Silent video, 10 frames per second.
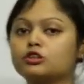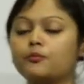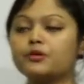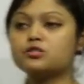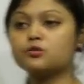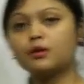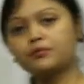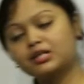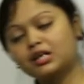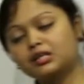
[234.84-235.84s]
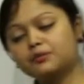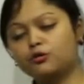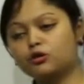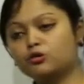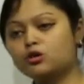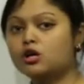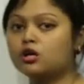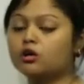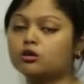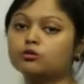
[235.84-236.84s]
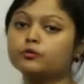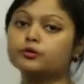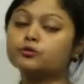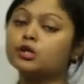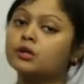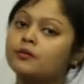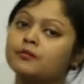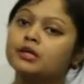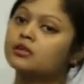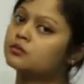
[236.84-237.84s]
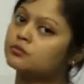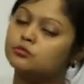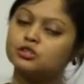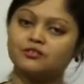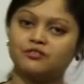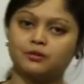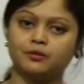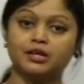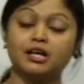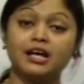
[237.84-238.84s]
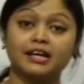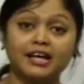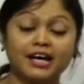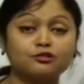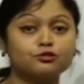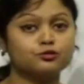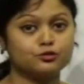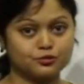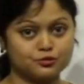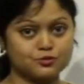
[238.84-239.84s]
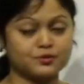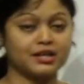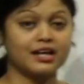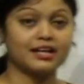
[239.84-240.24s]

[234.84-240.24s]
টপিকস তোমরা বিজ্ঞানের পরও খুব সুন্দরভাবে বুঝে ফেলবে কেনর উত্তর খুঁজবে